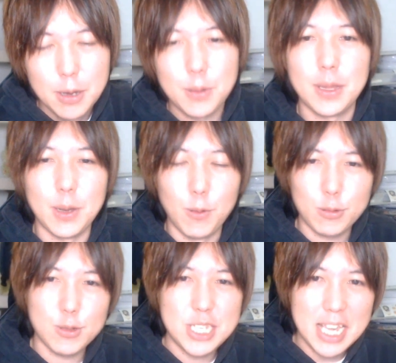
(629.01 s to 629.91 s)
こうやって落
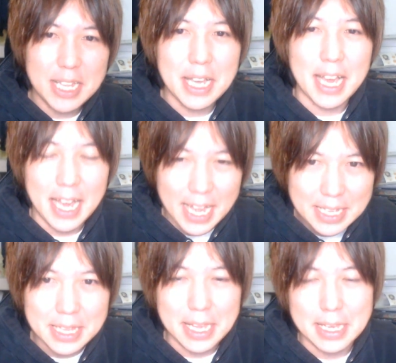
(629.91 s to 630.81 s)
とし穴が
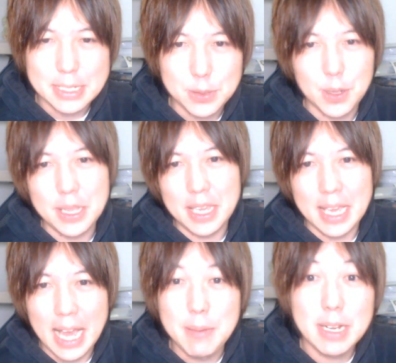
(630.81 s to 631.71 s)
あってそれに
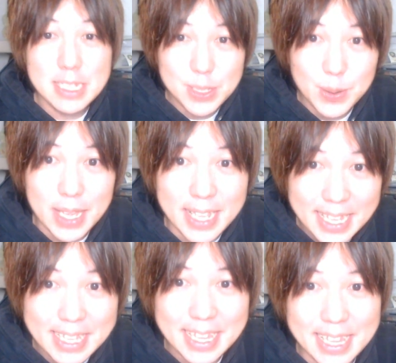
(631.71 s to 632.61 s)
はまりそうだ
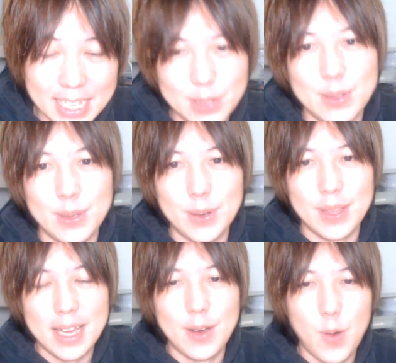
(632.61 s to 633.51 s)
ねっていうよう
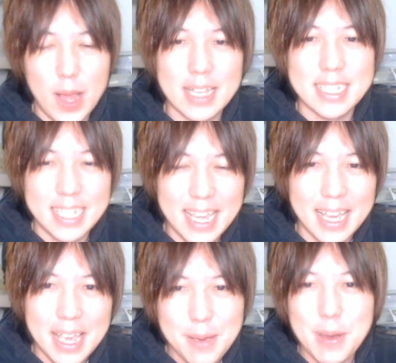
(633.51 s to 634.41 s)
なお話で、
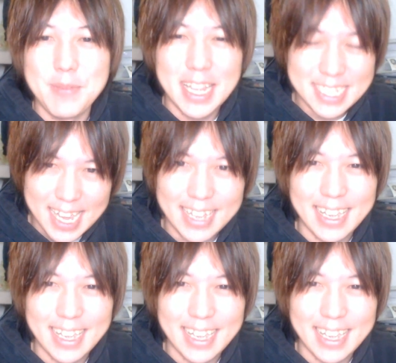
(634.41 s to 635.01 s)
まあ、皆さん、